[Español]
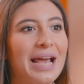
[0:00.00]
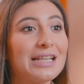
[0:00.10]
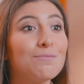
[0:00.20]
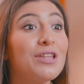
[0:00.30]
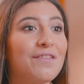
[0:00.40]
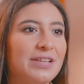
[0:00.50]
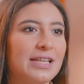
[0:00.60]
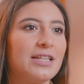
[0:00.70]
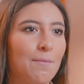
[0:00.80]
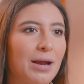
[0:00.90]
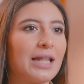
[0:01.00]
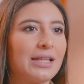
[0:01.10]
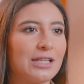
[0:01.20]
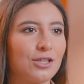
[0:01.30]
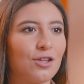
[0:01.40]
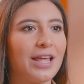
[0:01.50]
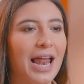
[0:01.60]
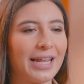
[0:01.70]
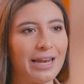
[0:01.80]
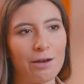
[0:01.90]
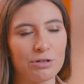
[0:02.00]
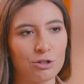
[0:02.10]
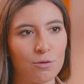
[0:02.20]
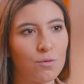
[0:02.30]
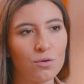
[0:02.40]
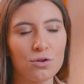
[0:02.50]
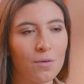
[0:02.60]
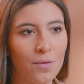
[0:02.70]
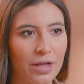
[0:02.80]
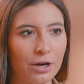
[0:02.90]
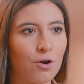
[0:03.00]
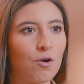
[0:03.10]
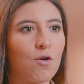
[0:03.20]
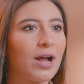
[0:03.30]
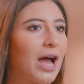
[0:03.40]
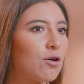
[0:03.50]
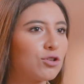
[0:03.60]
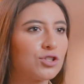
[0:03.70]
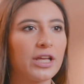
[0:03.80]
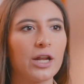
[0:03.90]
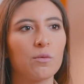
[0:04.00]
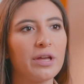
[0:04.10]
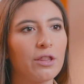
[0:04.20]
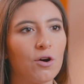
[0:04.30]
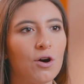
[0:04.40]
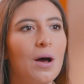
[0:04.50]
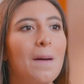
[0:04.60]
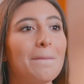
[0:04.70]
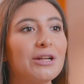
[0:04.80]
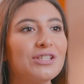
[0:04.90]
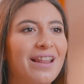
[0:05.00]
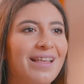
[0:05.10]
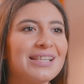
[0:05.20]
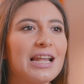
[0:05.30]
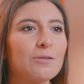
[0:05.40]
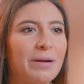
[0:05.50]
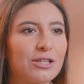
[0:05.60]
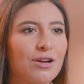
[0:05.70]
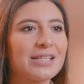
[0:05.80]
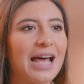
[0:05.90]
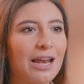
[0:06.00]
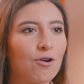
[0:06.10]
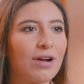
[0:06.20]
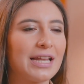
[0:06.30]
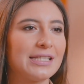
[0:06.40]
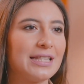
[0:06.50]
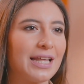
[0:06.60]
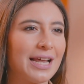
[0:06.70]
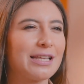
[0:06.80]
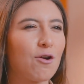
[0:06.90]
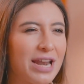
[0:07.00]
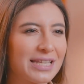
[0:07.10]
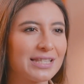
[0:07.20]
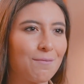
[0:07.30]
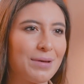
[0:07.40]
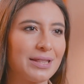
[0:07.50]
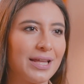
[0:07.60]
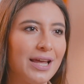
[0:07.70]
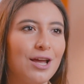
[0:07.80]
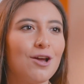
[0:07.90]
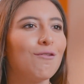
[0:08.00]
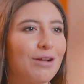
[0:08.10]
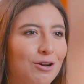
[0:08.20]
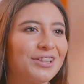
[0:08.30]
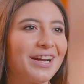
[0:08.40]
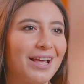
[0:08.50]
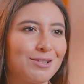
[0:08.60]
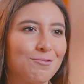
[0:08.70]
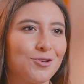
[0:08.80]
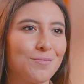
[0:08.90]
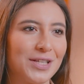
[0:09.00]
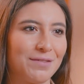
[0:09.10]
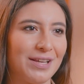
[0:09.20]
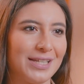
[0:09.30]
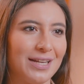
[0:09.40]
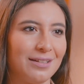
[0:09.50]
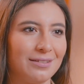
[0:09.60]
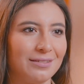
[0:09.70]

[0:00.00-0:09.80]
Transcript: Es muy difícil llamar la atención de alguien en nuestro mundo moderno con caos y ruido, pero si le das a las personas algo que les interesa honestamente, lo encontrarás mucho más fácil.